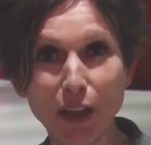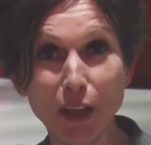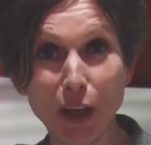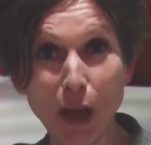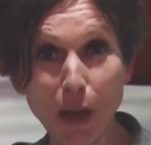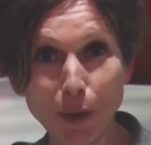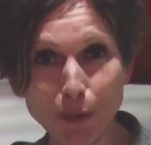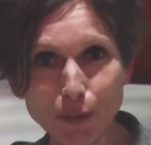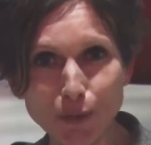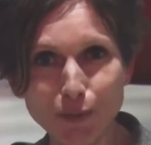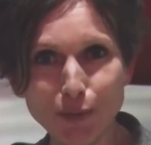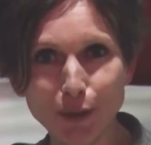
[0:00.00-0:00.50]

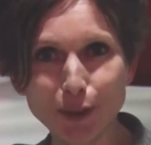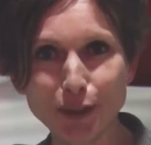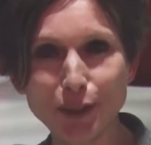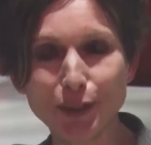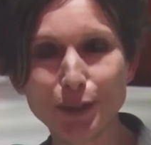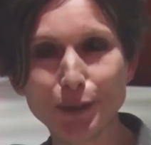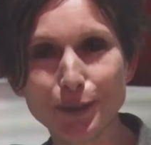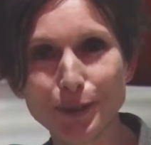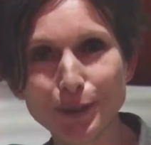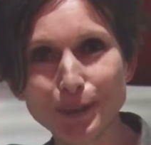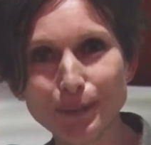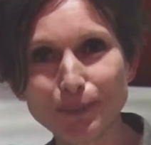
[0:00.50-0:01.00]

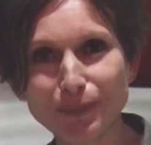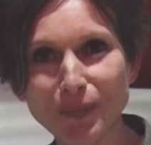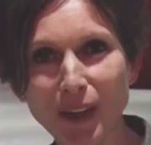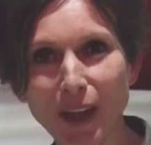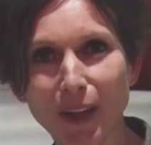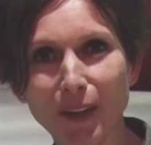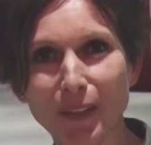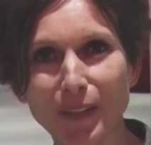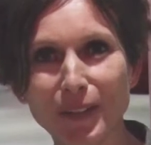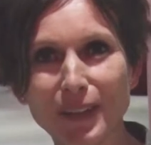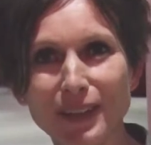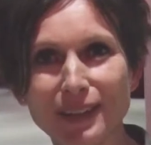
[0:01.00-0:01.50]
Herausforderung,
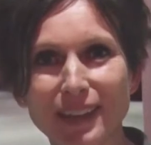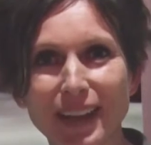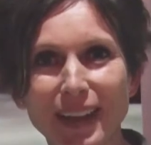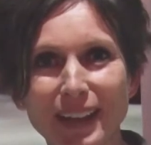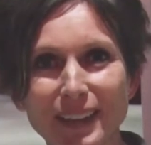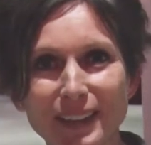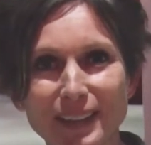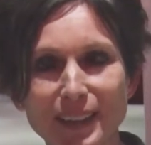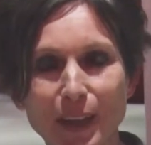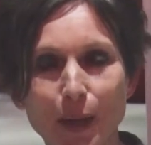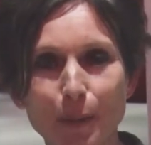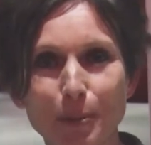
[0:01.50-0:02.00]

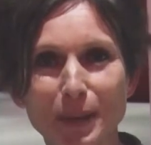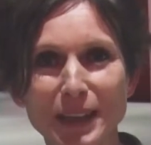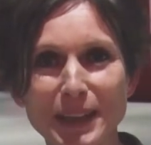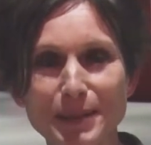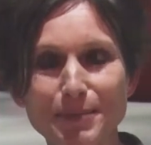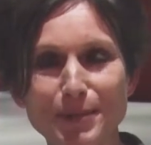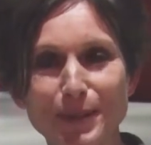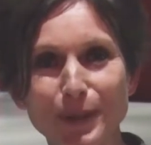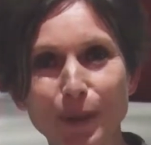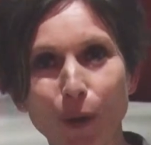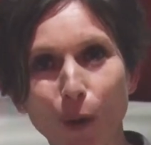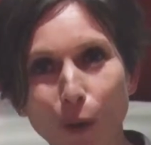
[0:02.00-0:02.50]
andererseits aber
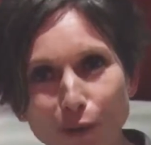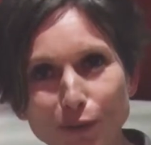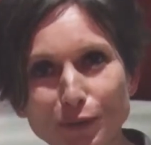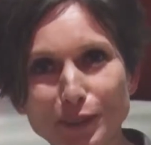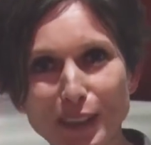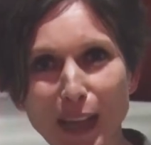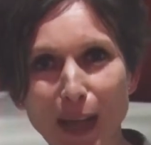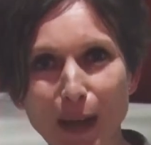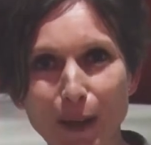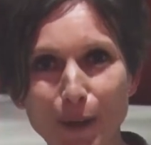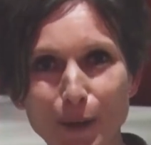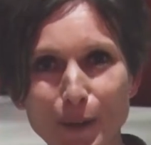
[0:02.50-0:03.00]
eben
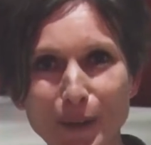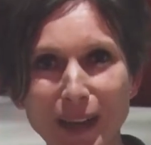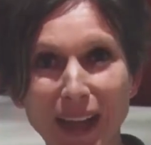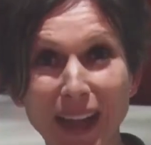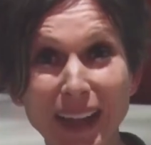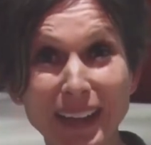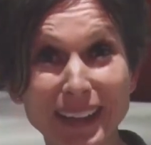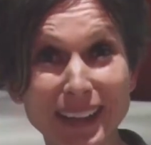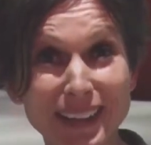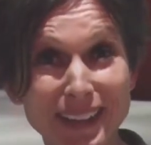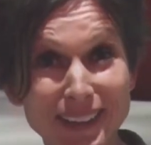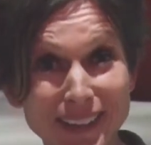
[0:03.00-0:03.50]
oft auch
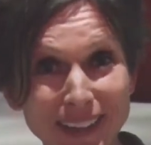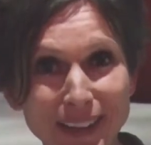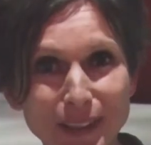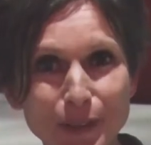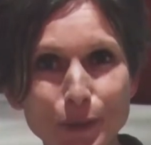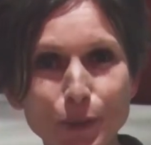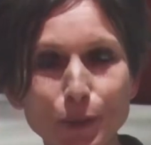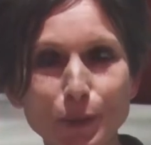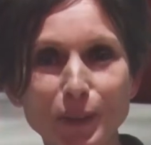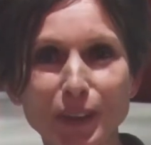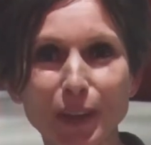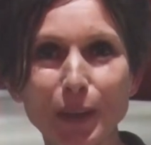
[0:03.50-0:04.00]
eine sehr
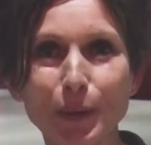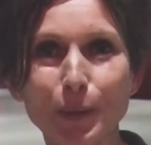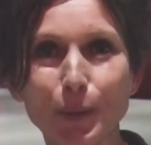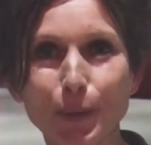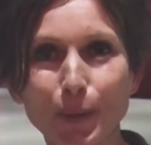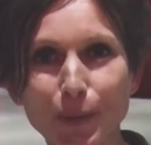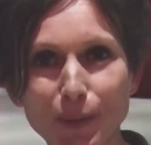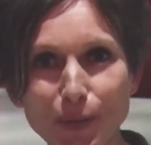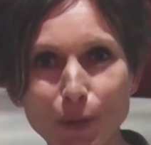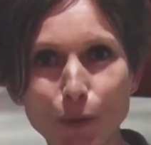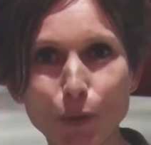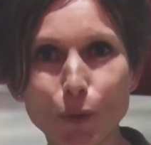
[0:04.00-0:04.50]
gute
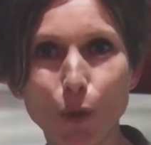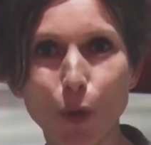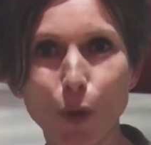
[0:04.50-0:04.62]
Lösung,